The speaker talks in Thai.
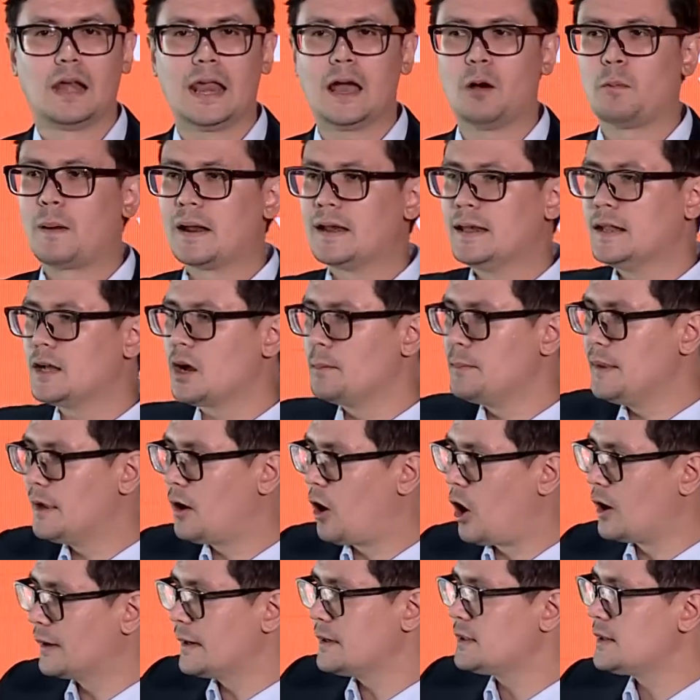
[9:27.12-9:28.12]
แล้ววันนี้ก็มี
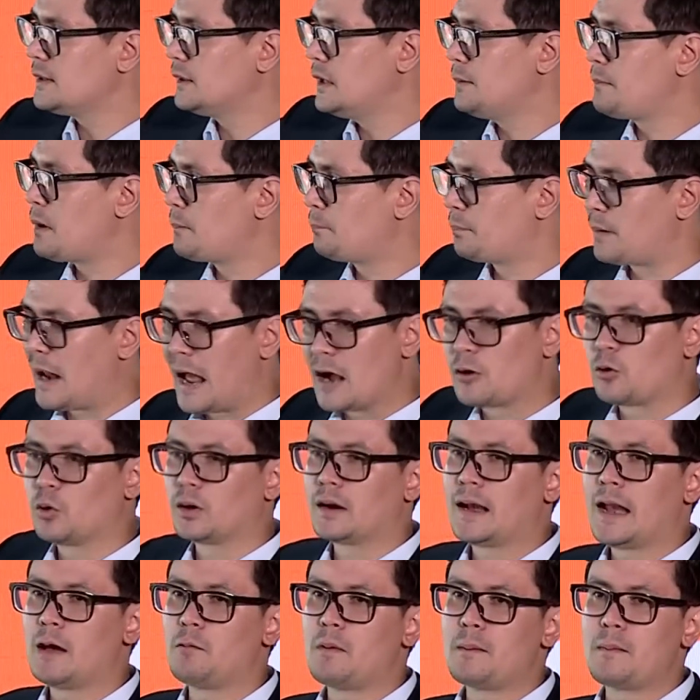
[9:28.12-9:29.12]
ข้อที่จริงที่มันปราก
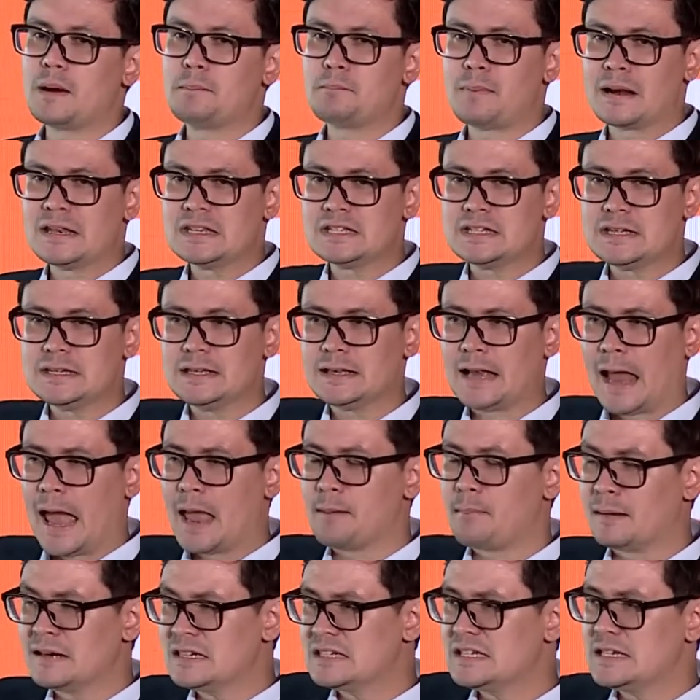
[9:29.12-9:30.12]
ฏแล้วว่ามันบัญชีห
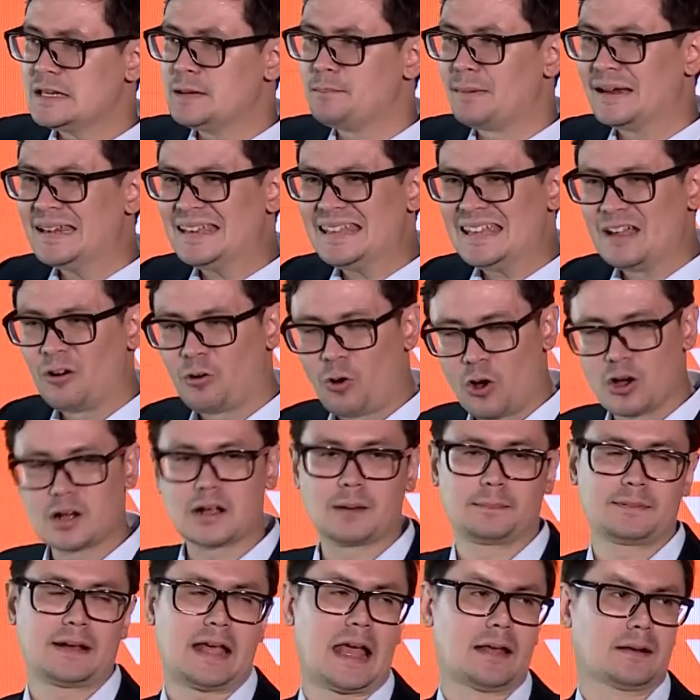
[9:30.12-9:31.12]
ลายบัญชีมันเกี่ยวข้อง
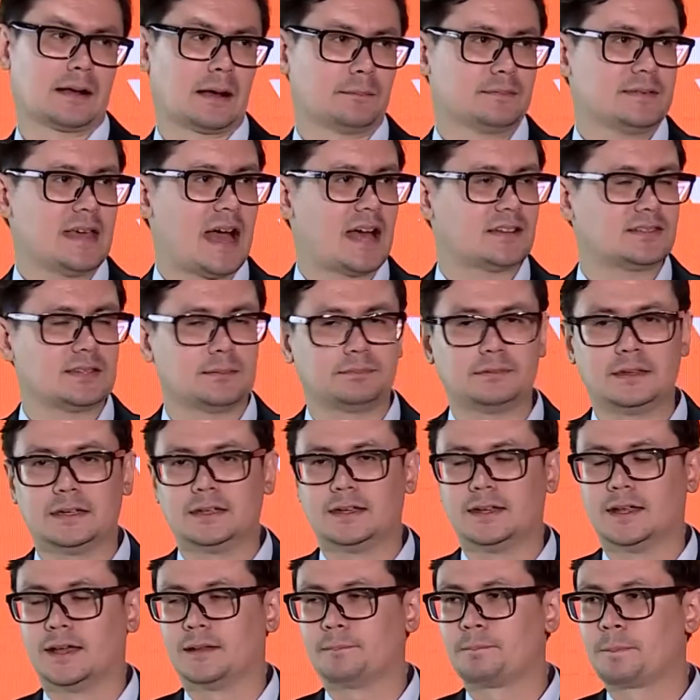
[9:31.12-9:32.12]
กับกับยาเสพติ
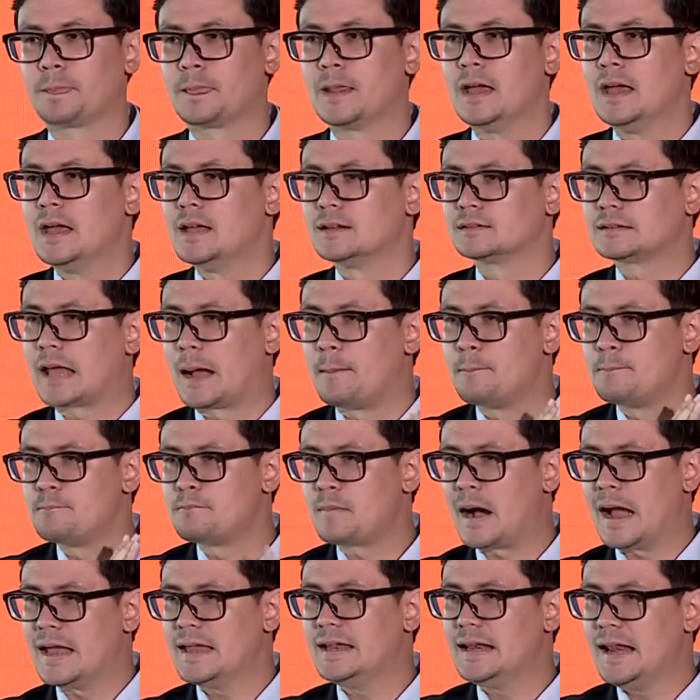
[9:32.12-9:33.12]
ดเนี่ย
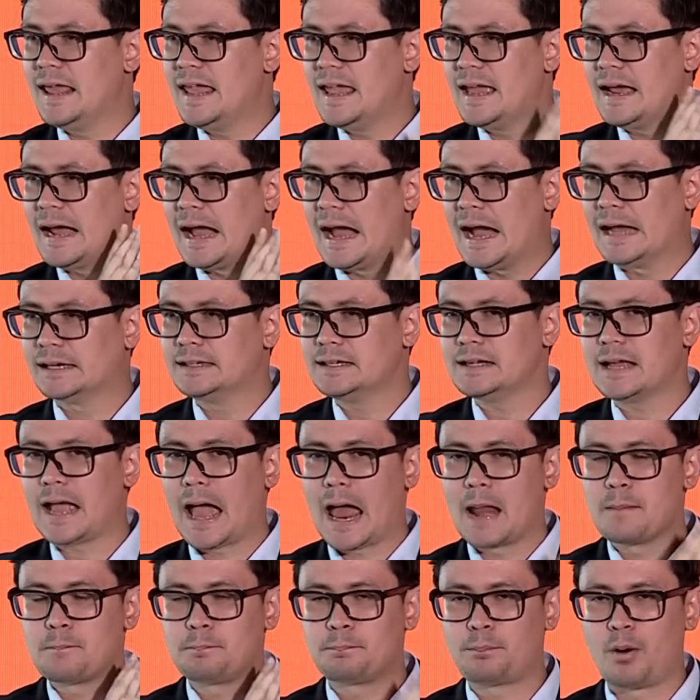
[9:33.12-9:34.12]
ทำไมเลขาธิ
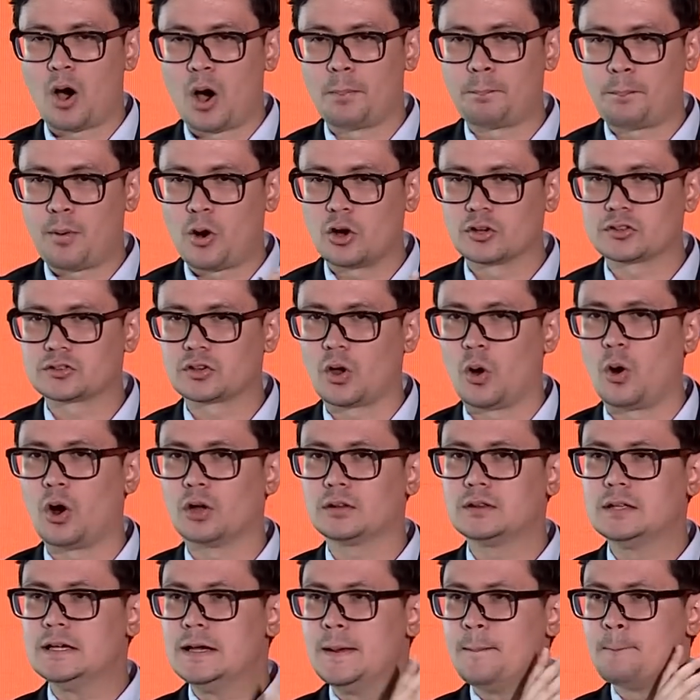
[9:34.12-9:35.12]
การปปส
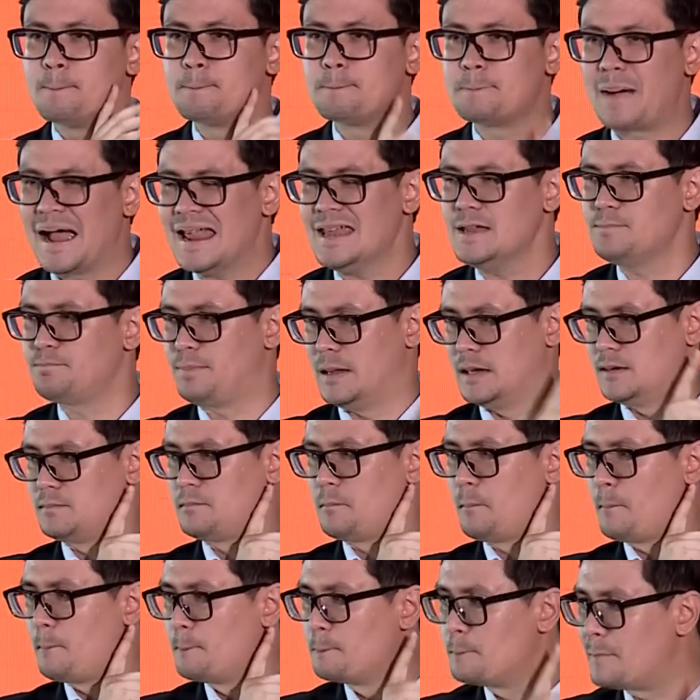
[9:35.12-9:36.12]
ถึงไม่ปิด
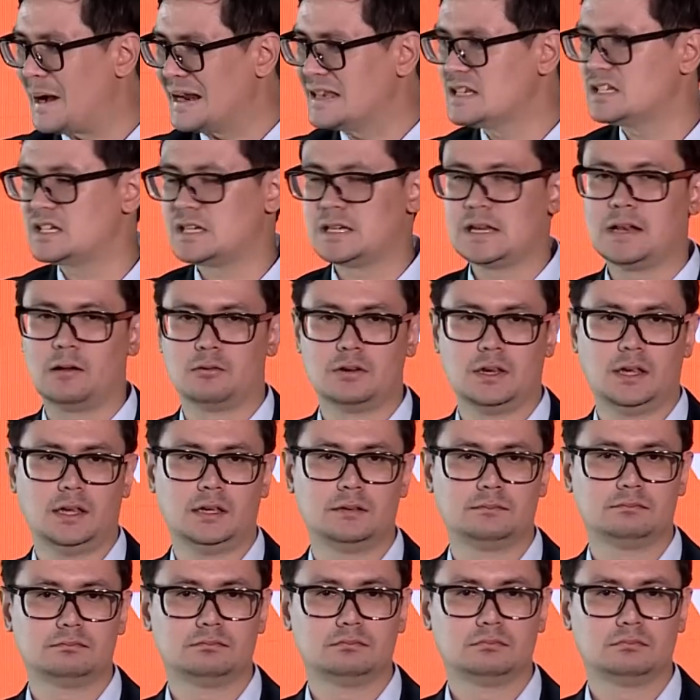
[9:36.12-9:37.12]
บัญชีเหล่านี้